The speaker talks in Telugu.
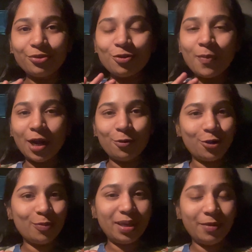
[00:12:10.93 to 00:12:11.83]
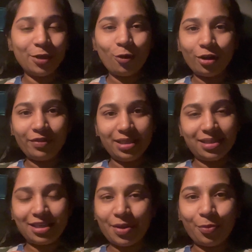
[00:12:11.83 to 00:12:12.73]
సో, మన ఊర్లో బీబీక్యూ ఆన్
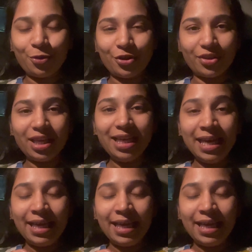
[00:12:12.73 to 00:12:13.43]
వీల్స్ అని చెప్పి ఉంటుంది.